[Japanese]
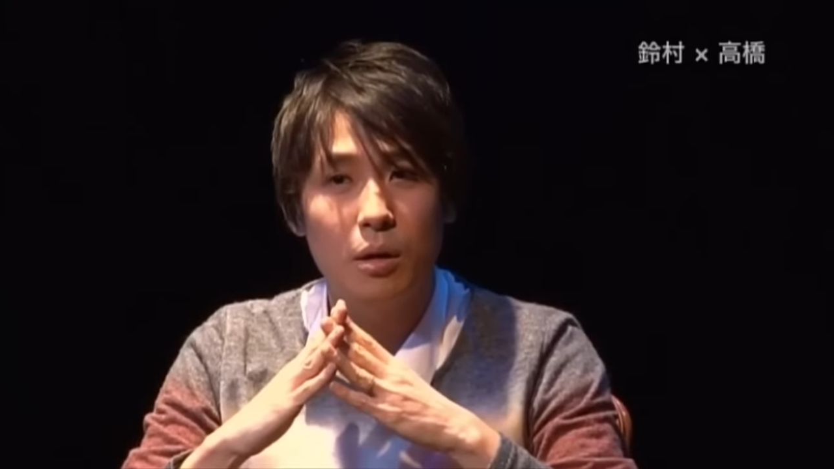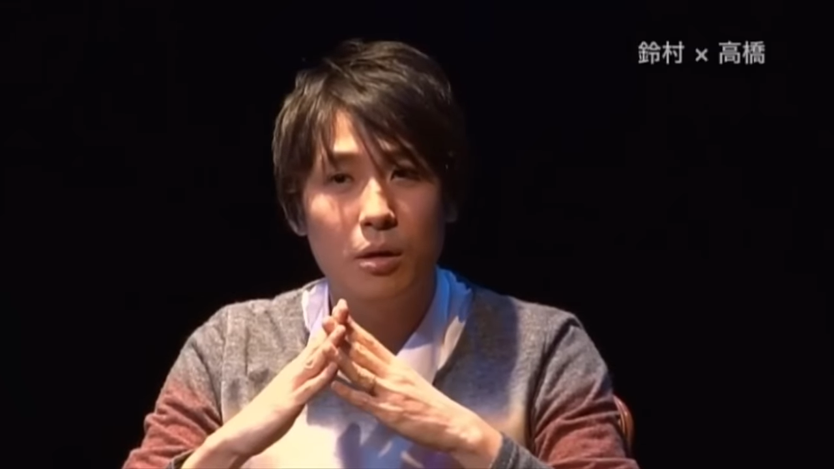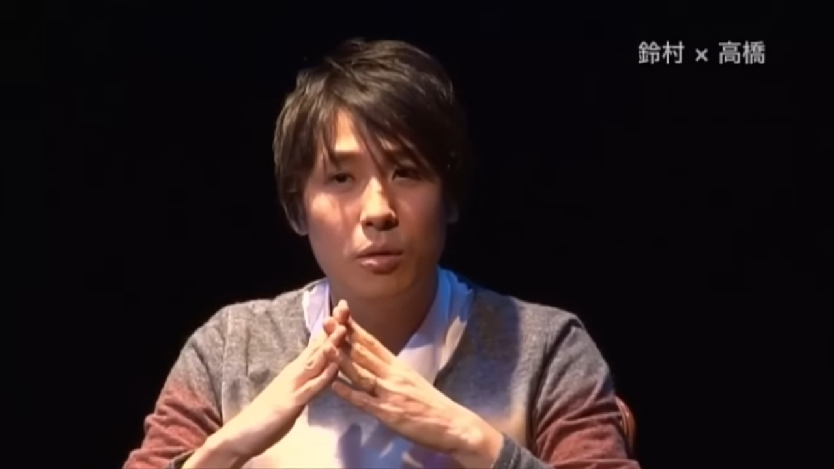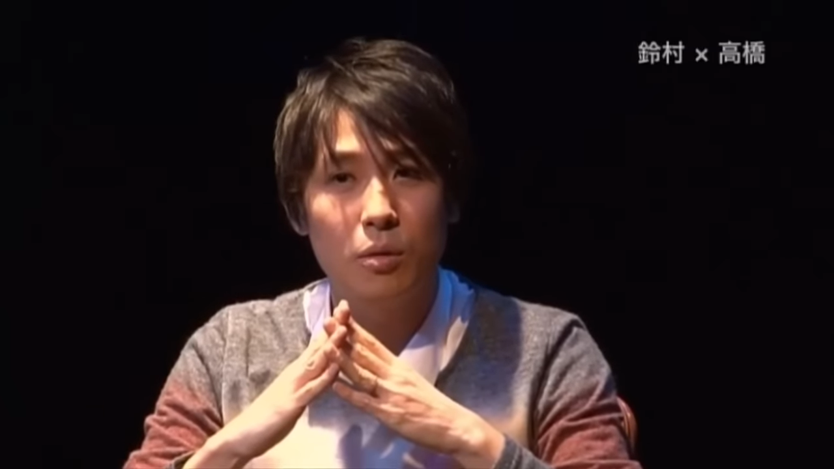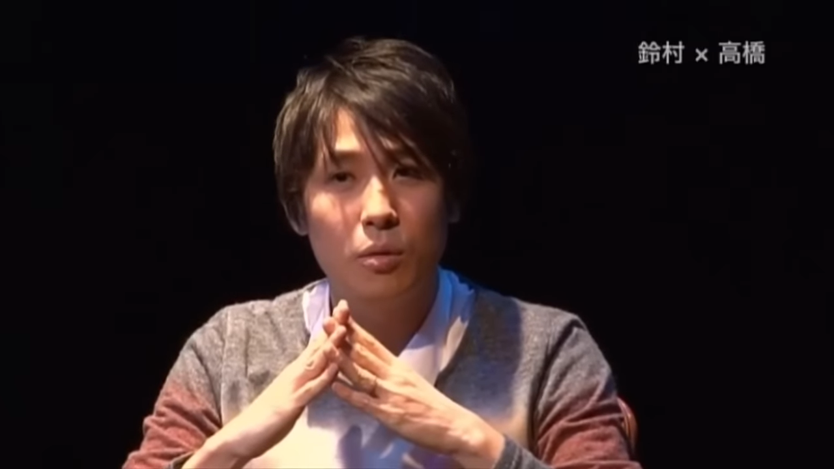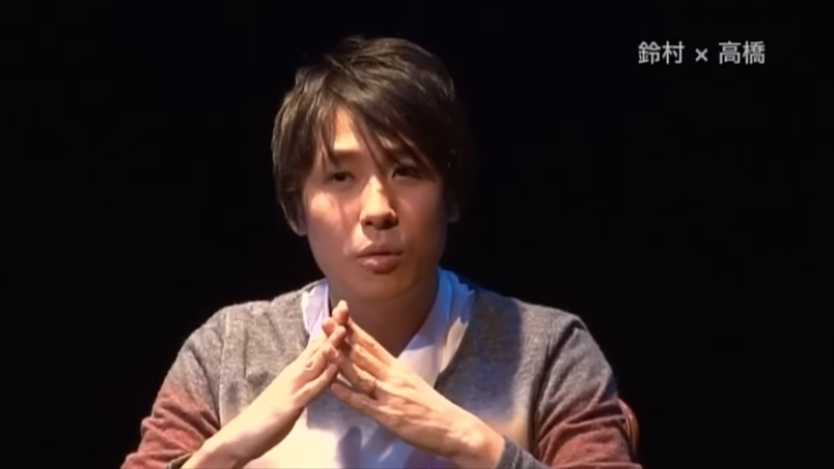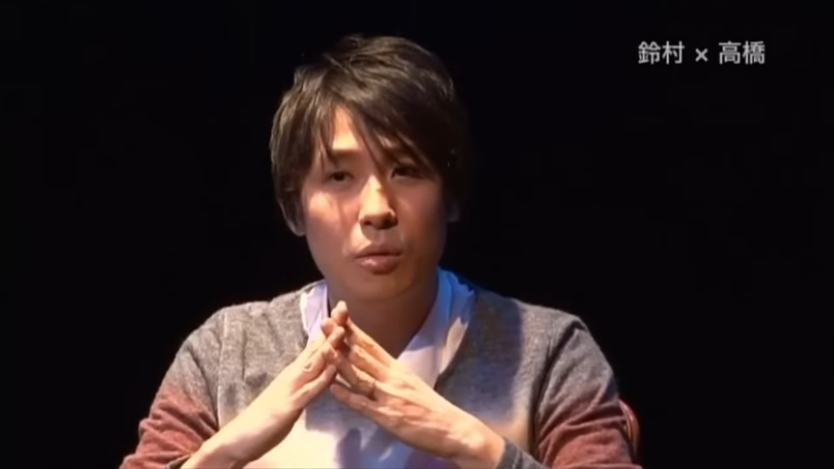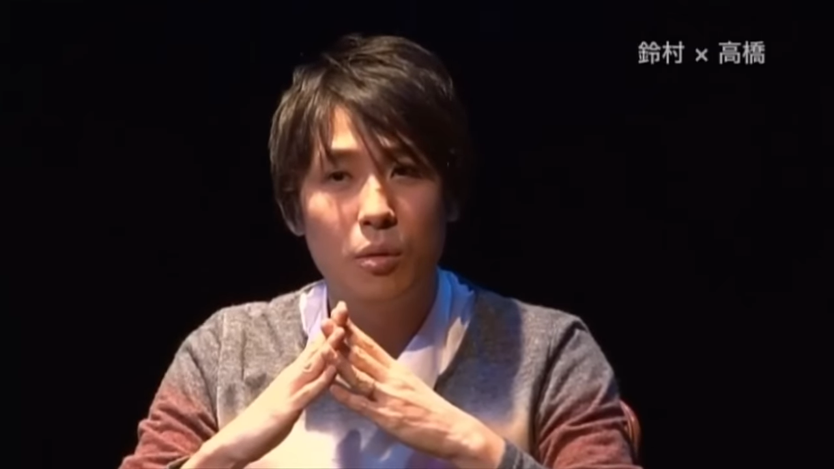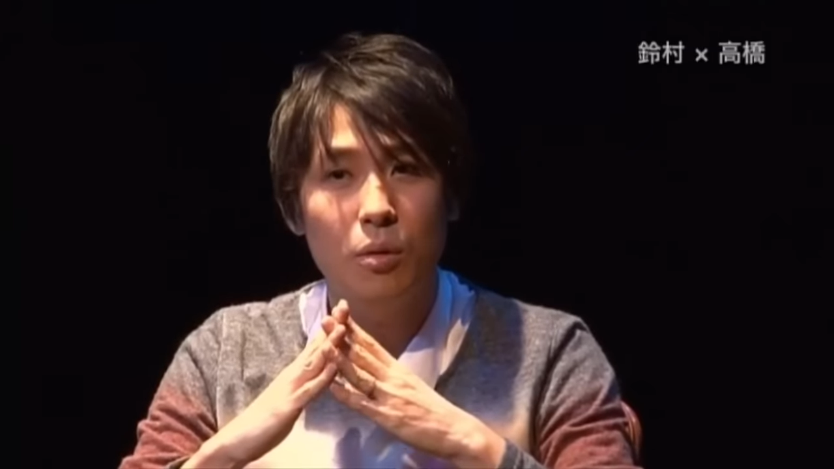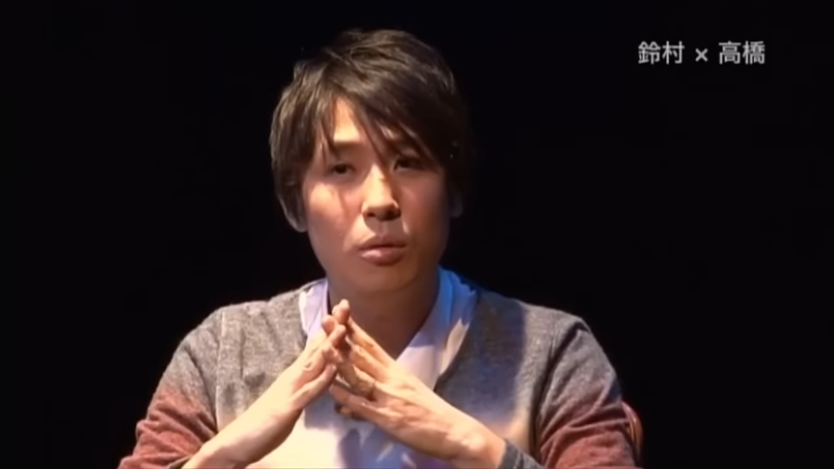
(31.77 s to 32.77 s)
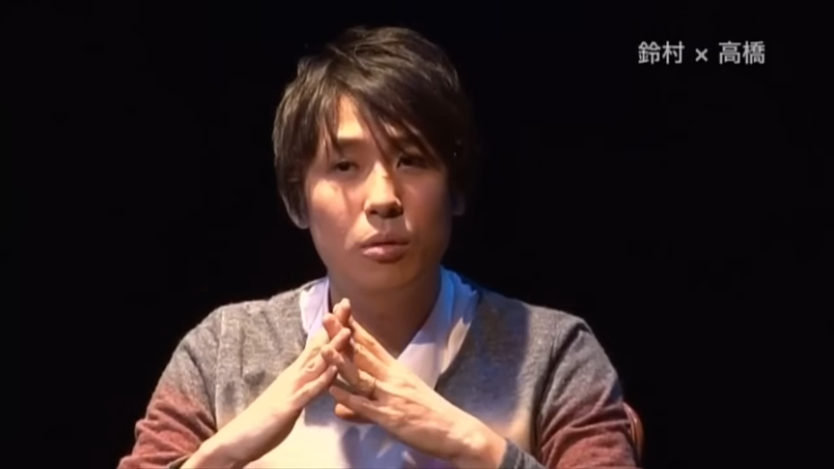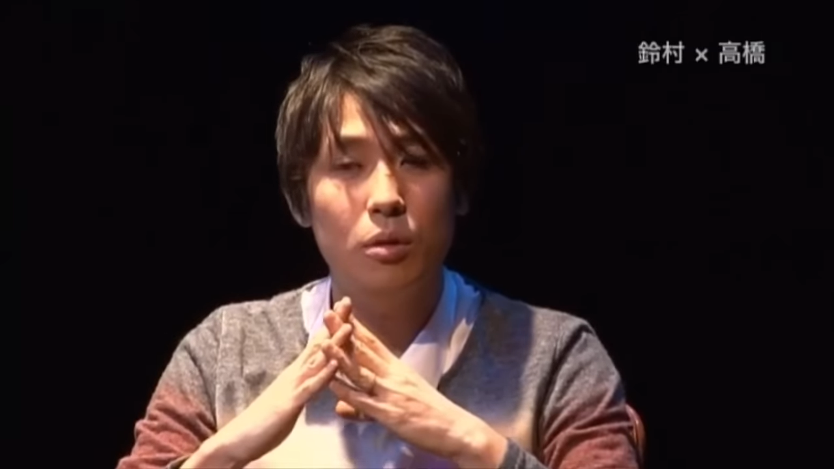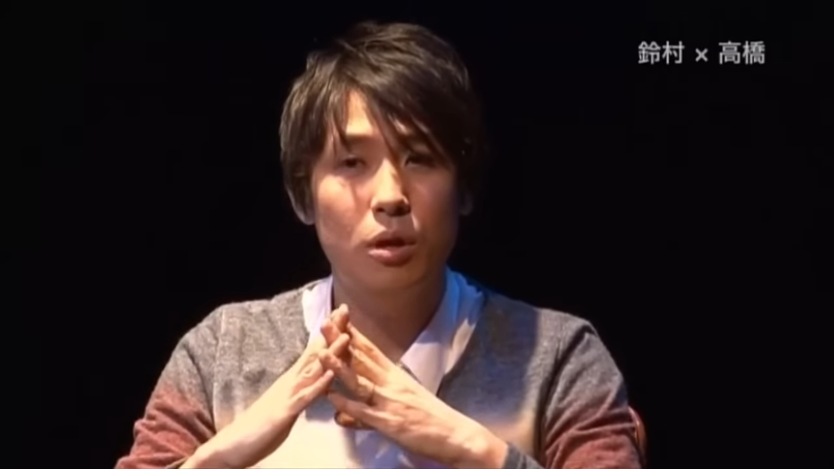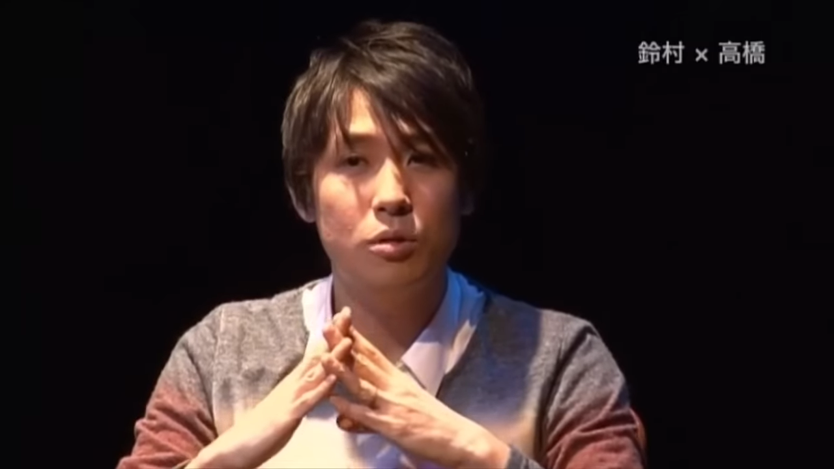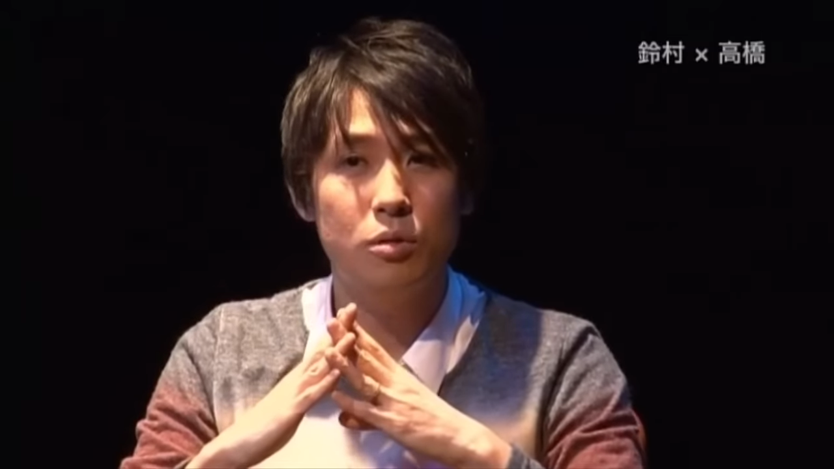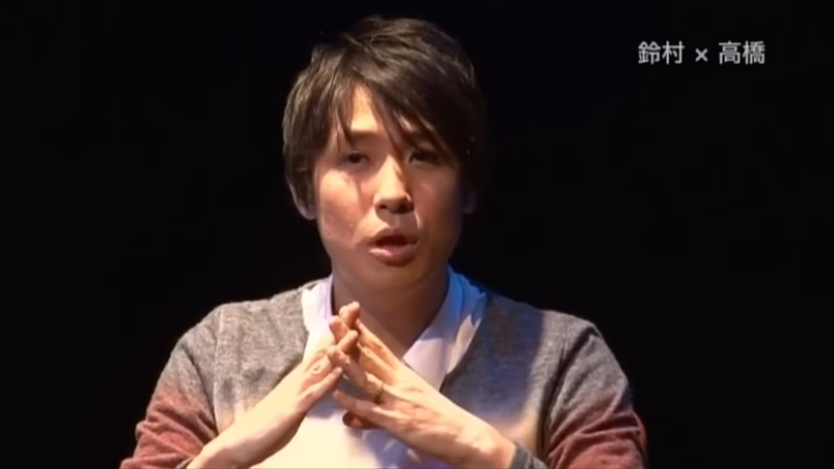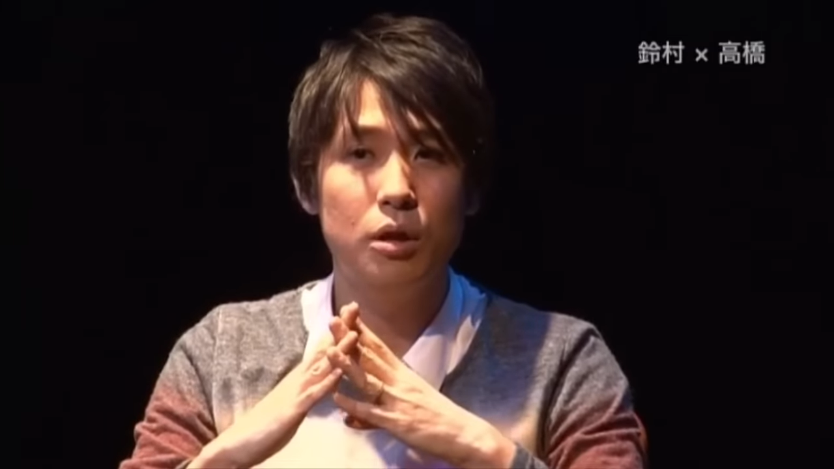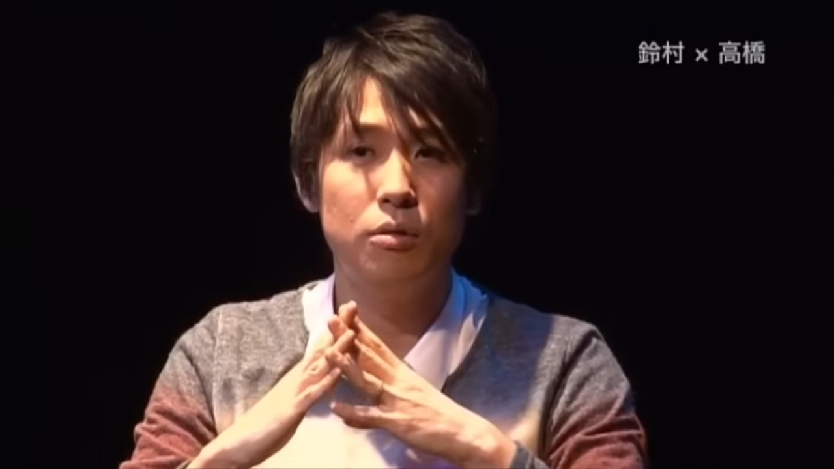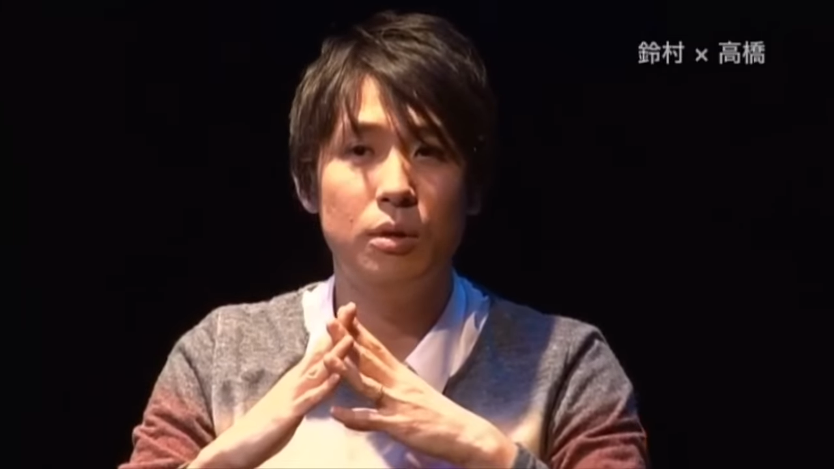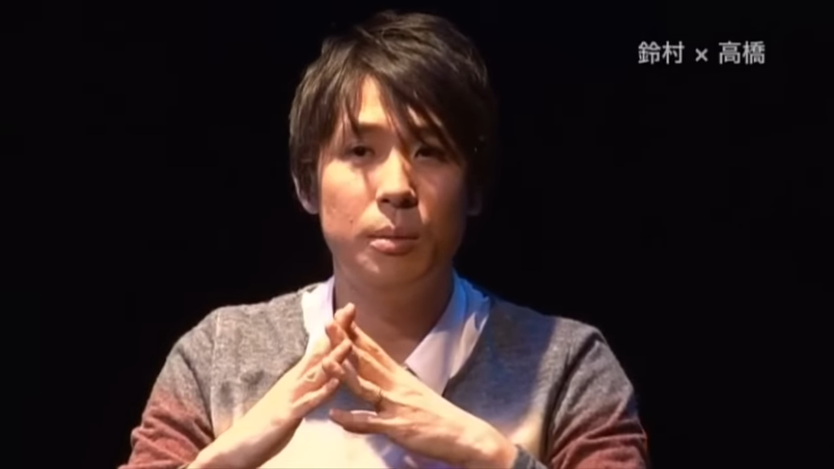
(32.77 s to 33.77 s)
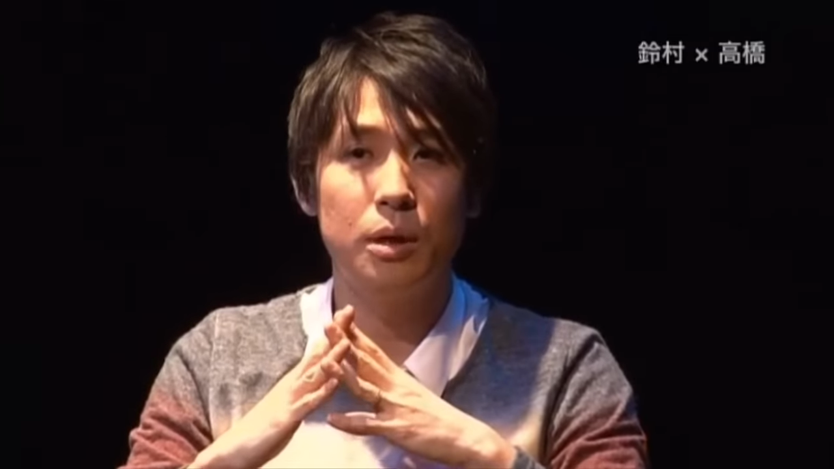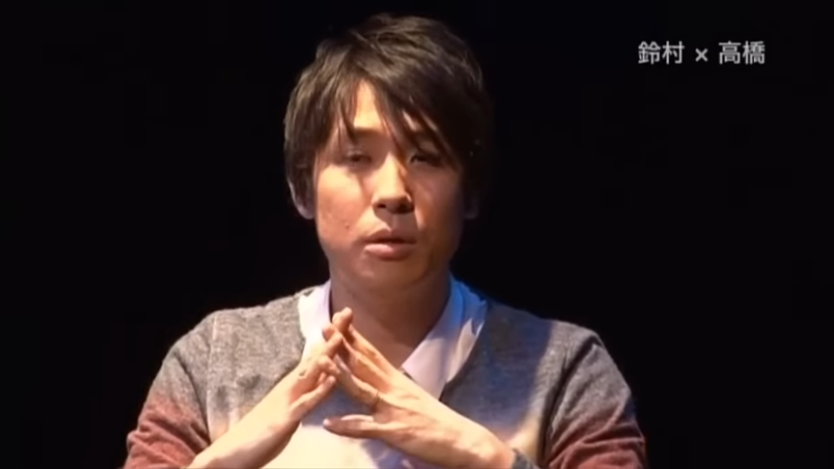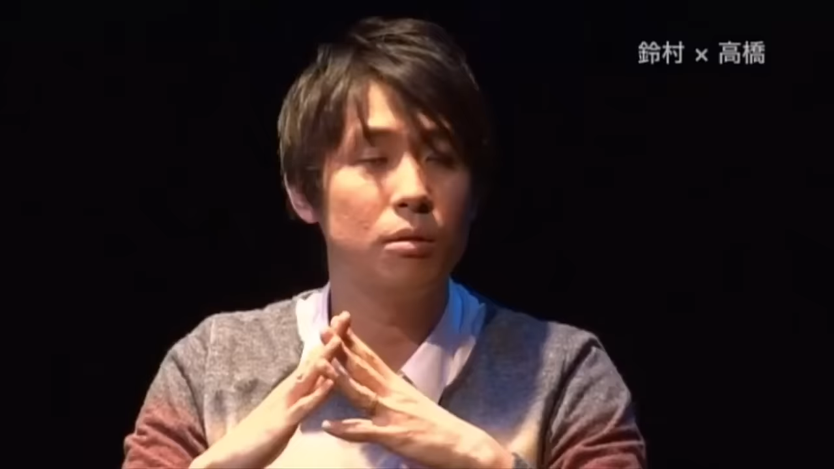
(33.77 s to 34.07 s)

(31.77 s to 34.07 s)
あの本当にねスタイルは